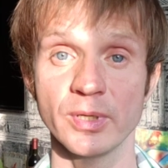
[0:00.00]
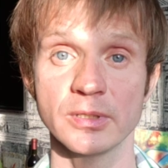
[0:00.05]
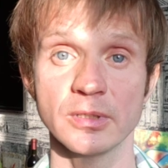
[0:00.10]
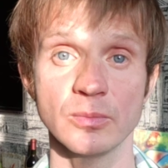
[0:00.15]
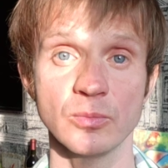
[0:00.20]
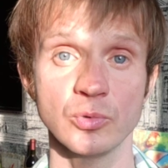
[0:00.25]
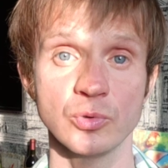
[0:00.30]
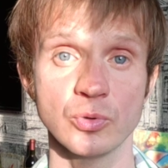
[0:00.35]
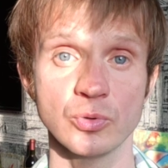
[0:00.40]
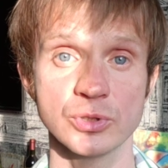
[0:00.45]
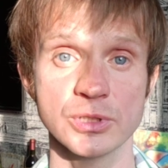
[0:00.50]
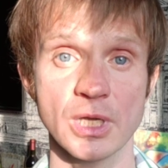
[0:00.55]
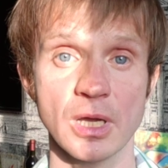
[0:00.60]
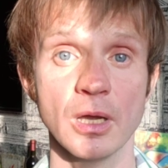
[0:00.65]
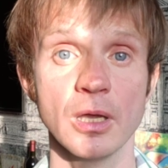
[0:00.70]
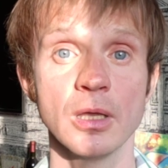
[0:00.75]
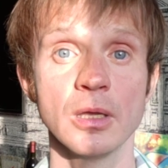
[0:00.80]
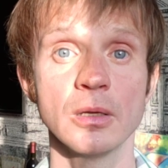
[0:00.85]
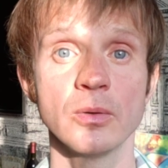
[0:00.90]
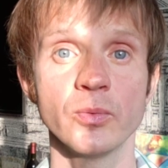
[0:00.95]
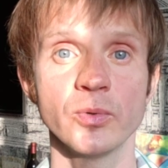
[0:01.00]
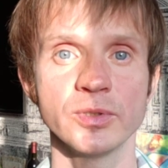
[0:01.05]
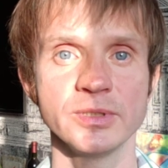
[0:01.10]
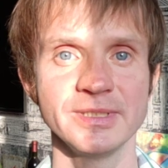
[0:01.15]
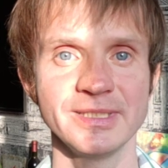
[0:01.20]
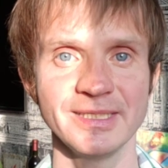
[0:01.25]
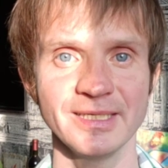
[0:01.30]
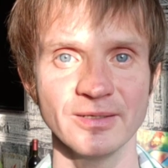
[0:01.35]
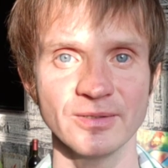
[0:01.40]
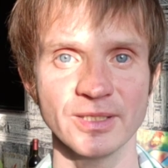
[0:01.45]
Поэтому, друзья,
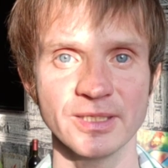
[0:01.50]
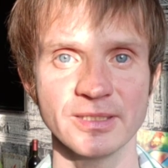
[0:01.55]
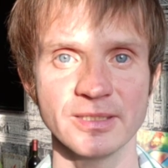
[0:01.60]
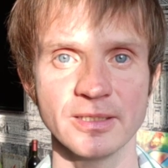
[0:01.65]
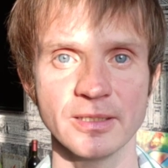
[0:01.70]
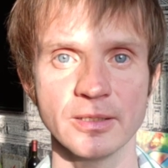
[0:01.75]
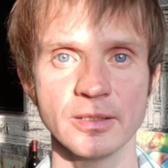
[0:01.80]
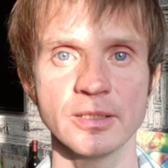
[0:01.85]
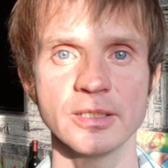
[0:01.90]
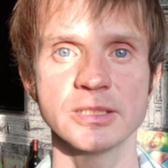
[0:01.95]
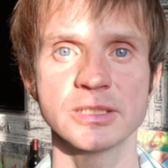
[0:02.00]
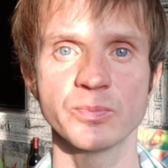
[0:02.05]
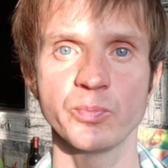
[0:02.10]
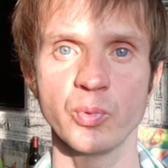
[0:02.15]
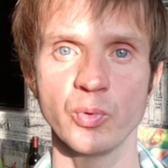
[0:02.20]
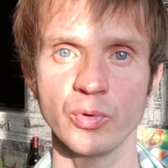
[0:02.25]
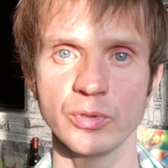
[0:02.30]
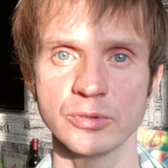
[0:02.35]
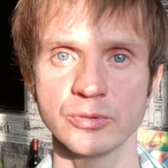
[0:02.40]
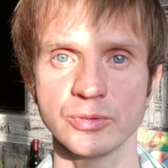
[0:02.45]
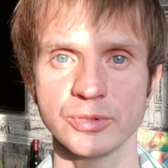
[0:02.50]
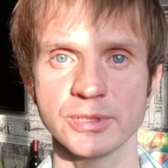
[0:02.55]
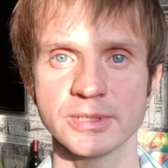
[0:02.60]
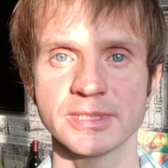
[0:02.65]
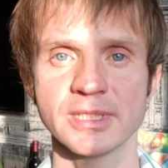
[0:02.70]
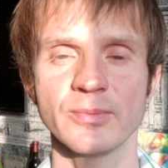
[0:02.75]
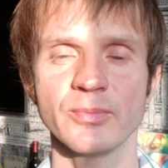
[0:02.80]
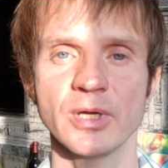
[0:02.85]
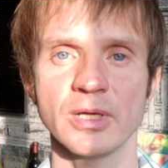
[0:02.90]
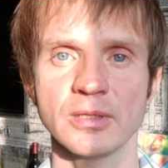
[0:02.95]
делайте, используйте.
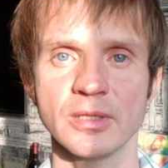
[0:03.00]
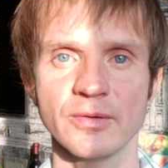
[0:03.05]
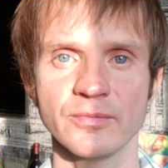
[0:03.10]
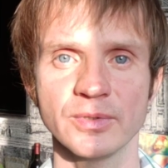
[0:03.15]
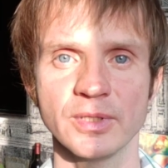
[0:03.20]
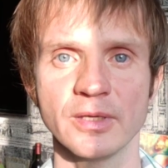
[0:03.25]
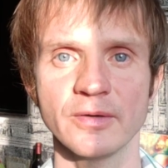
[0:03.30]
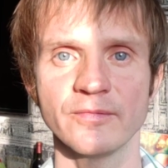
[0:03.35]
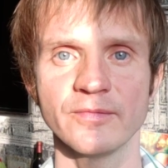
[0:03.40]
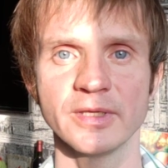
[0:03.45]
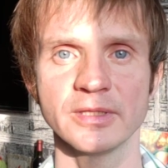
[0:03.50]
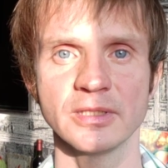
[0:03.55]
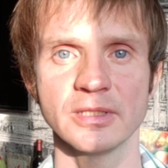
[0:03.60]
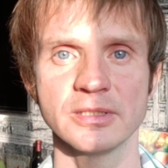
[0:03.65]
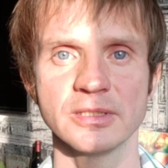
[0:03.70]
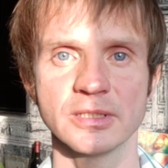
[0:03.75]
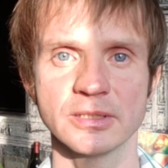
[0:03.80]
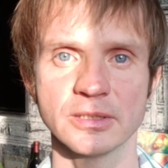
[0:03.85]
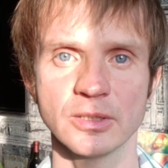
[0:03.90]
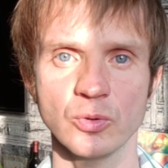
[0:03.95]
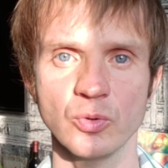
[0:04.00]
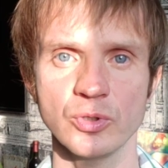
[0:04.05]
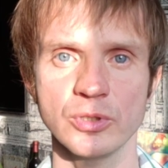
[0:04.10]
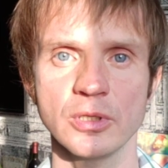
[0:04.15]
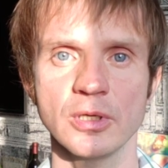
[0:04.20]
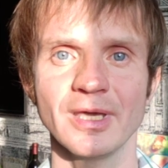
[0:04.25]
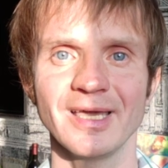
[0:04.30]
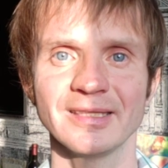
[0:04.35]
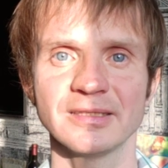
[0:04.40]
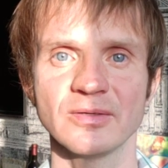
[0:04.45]
Самое главное в этой
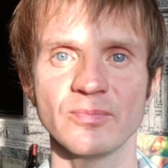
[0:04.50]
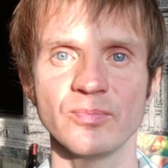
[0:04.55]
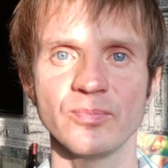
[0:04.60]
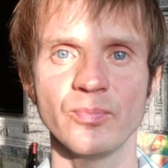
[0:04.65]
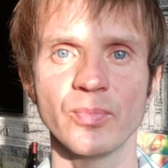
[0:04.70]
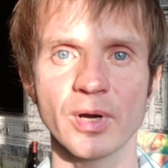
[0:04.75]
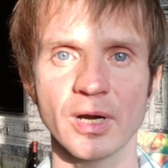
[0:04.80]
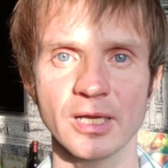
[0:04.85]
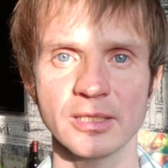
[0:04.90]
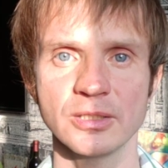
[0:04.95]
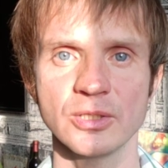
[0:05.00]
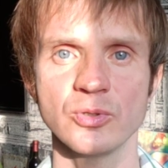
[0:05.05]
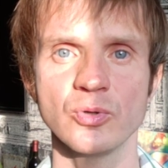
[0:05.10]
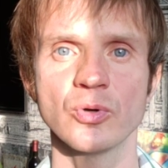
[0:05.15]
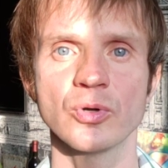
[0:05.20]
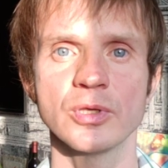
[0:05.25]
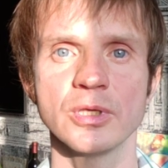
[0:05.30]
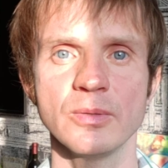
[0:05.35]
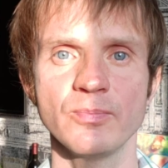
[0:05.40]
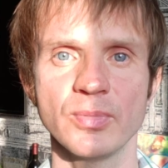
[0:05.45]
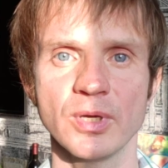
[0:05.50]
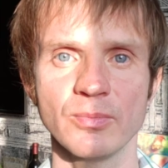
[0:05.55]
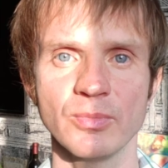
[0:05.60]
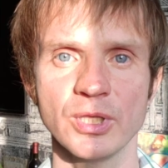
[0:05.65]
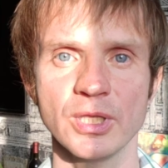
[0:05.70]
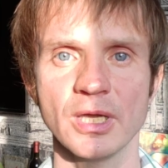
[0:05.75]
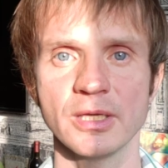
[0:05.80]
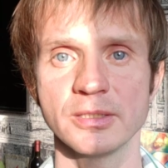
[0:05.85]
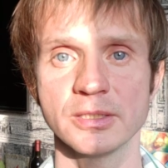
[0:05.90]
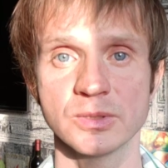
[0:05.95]
технологии – это брать ее и
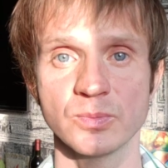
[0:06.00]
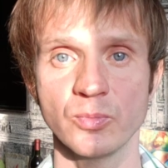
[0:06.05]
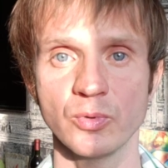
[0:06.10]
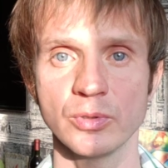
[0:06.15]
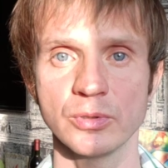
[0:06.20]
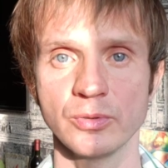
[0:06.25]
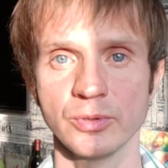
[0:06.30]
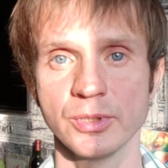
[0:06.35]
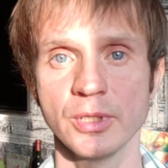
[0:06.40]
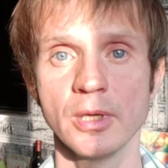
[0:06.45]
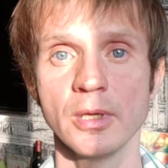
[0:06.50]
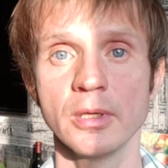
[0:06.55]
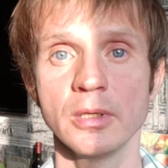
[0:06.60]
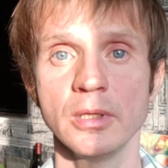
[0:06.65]
применять, использовать.